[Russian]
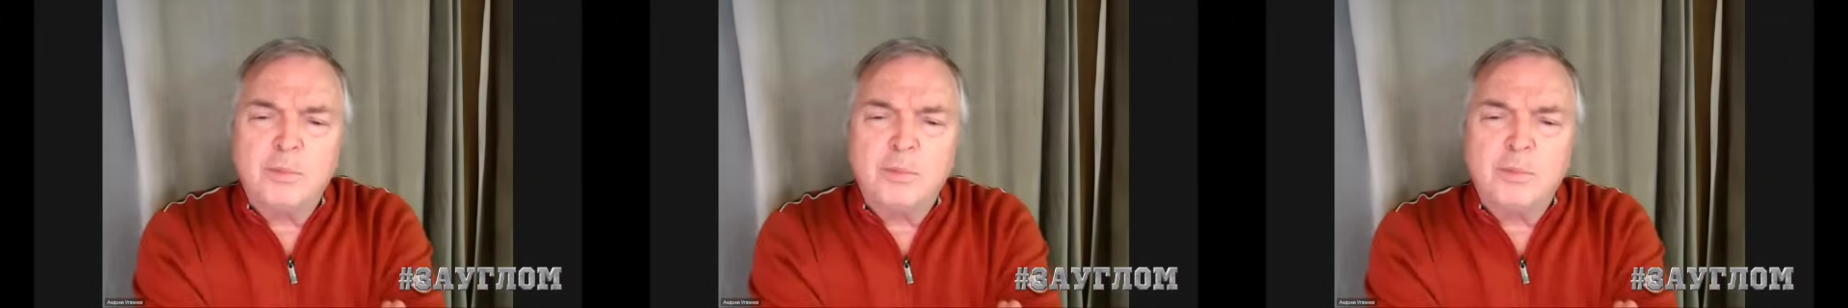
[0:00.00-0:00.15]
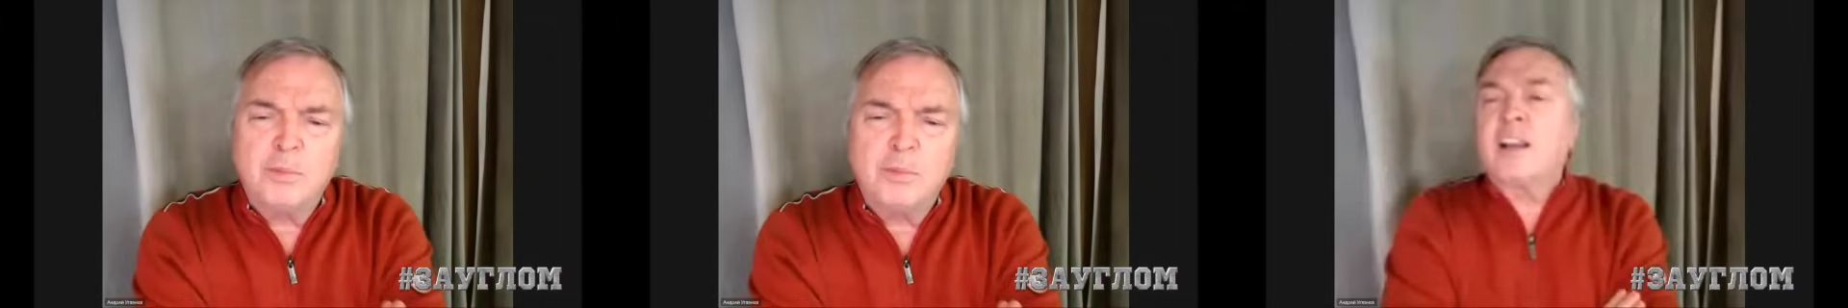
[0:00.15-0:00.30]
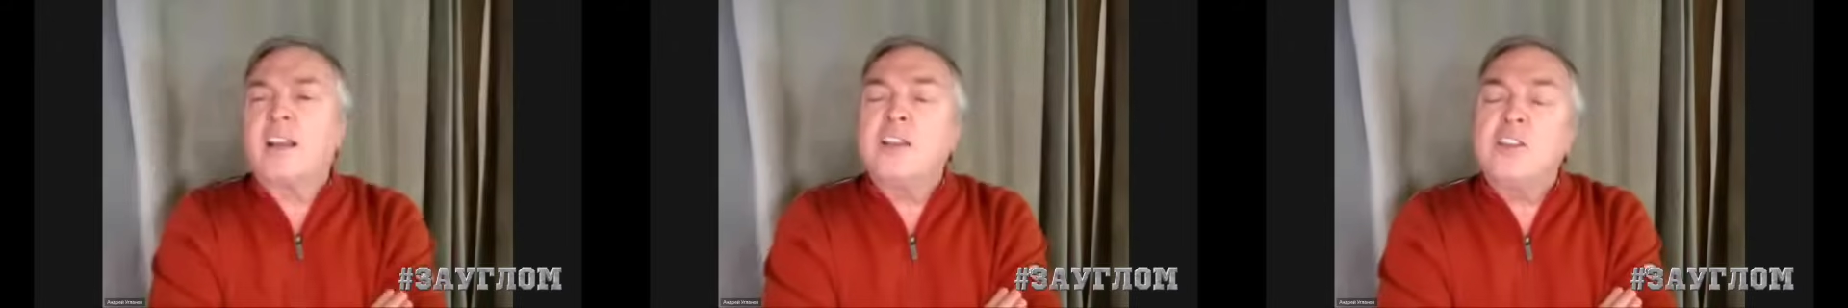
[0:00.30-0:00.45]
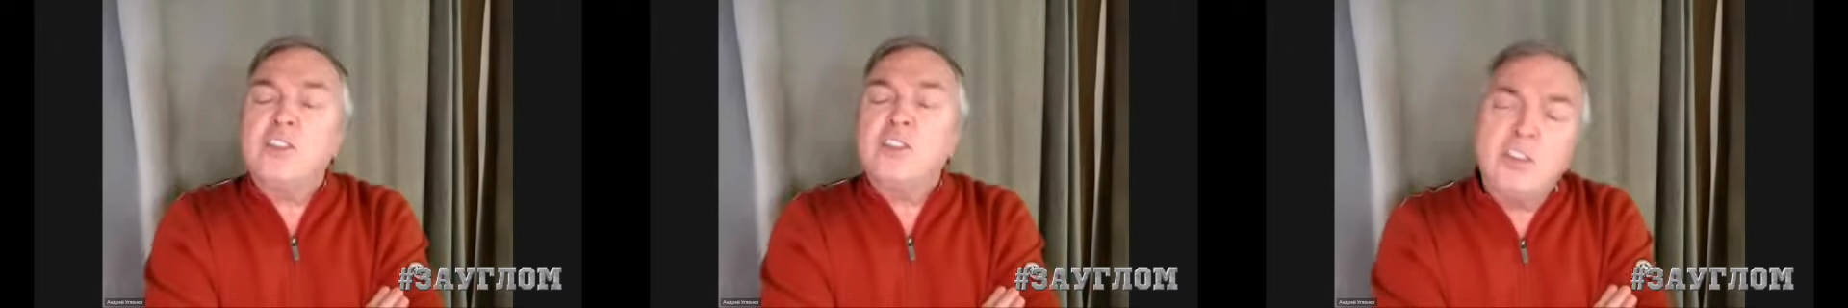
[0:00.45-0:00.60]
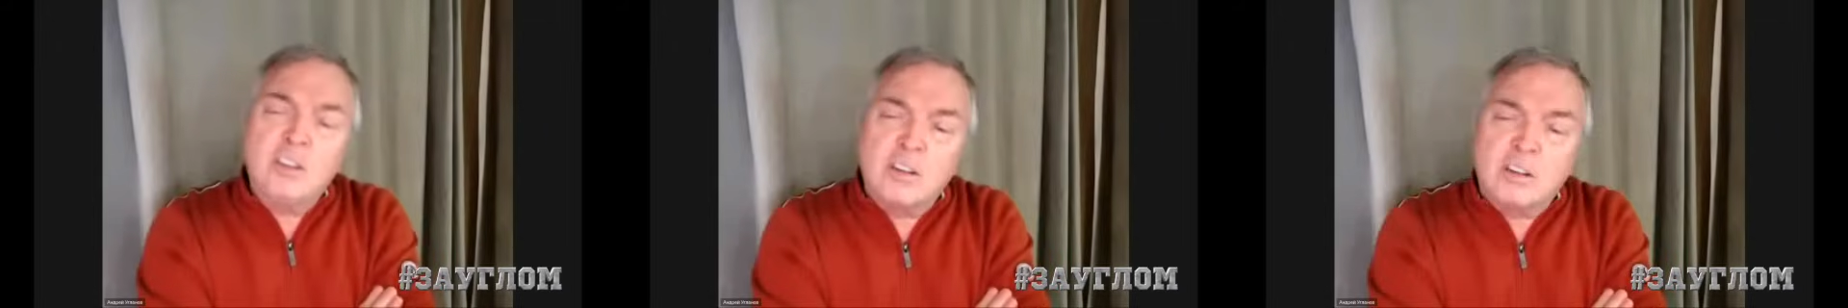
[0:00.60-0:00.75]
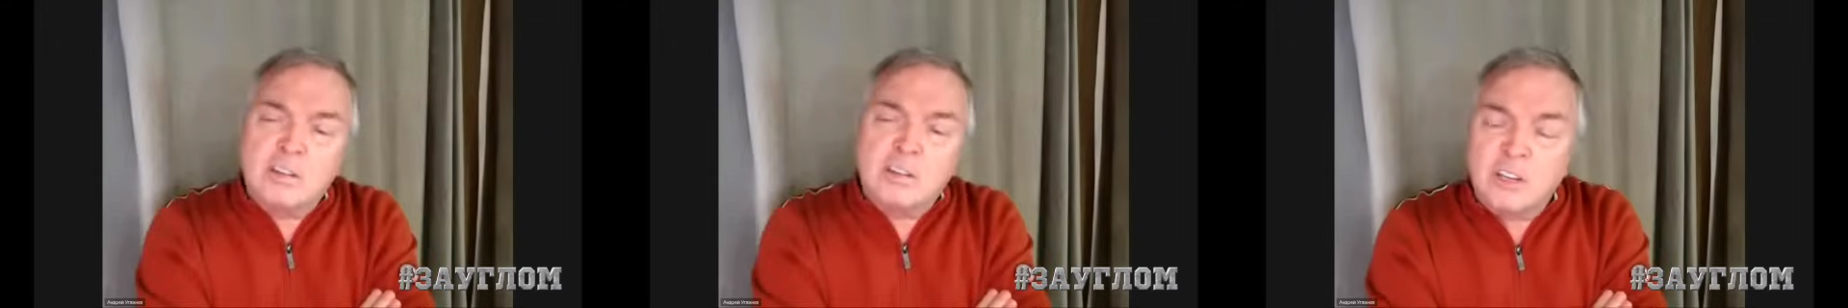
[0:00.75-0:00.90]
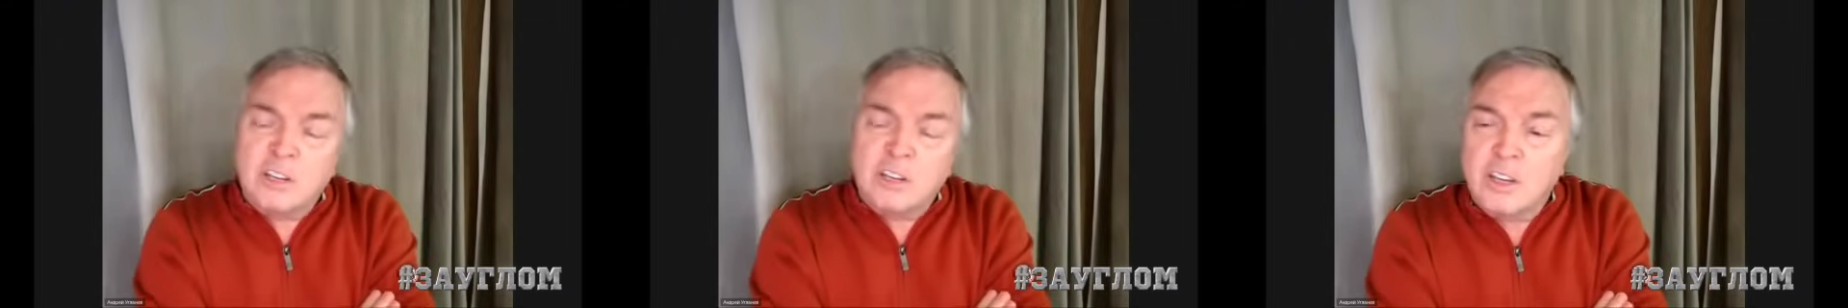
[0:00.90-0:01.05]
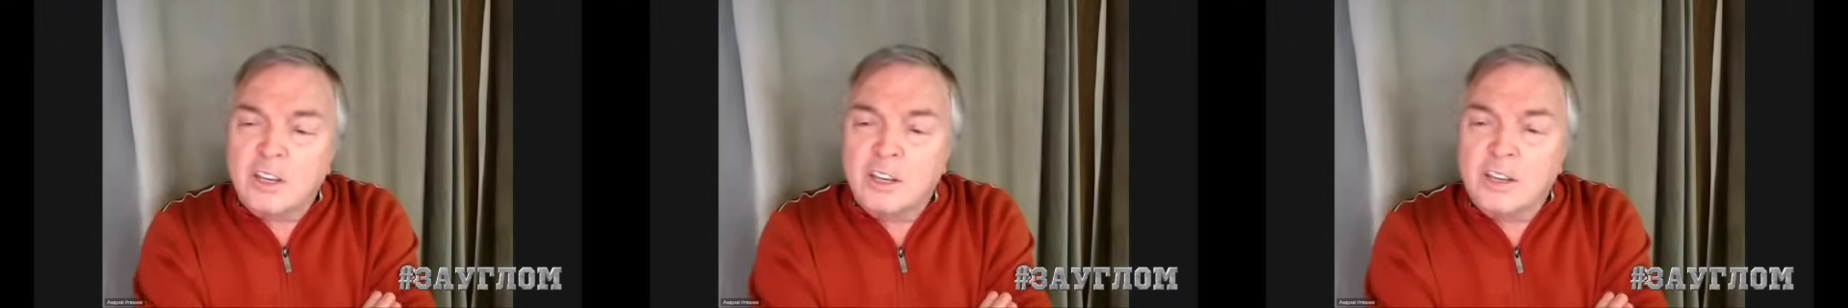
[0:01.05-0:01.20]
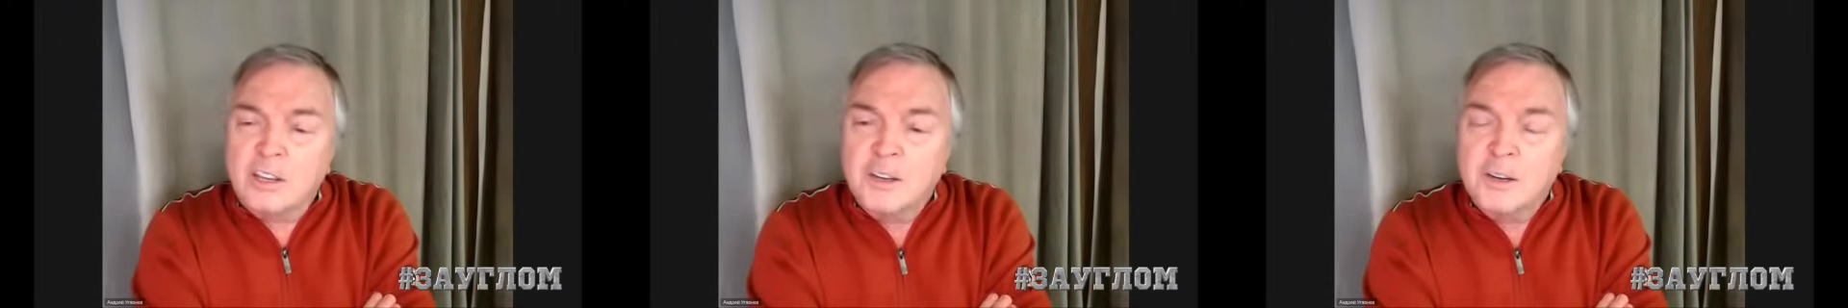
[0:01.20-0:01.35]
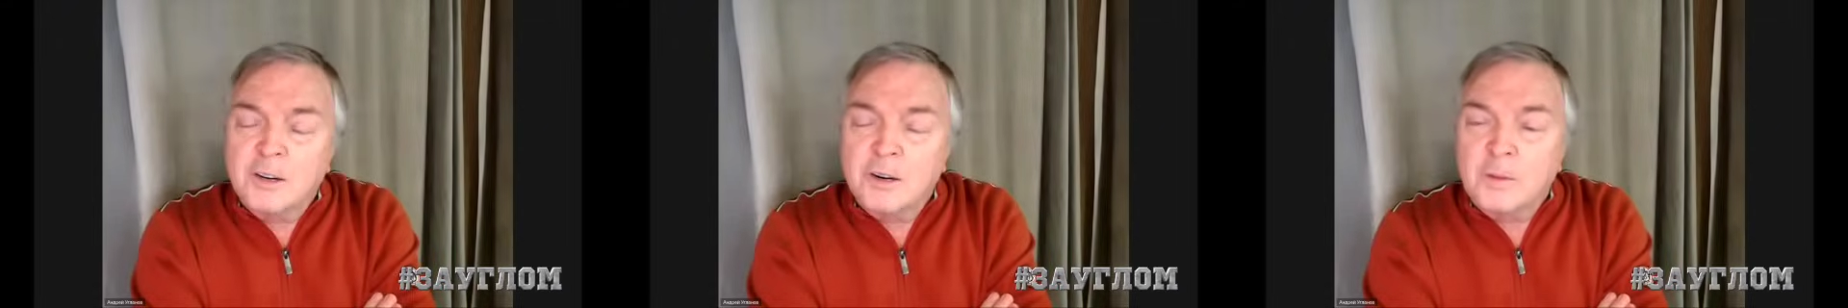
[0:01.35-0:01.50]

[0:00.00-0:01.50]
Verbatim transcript: районирования